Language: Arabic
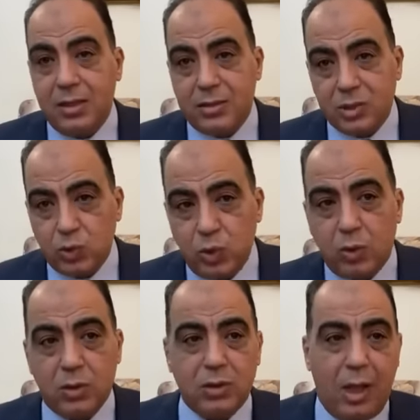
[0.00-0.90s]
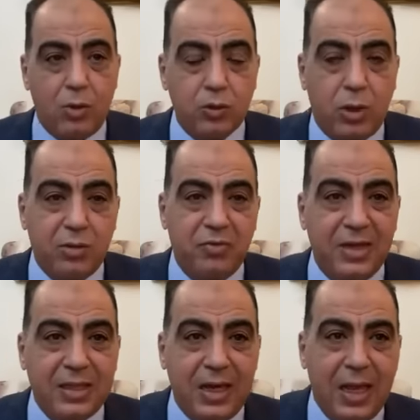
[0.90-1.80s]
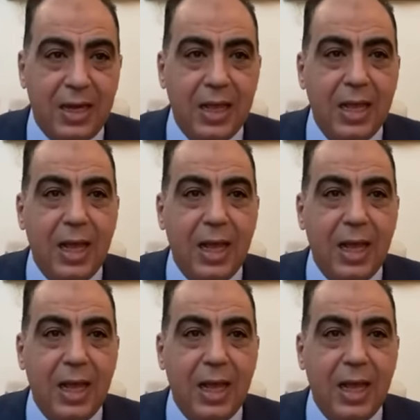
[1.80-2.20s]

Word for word: التسويق والتعاقدات في النادي الاهلي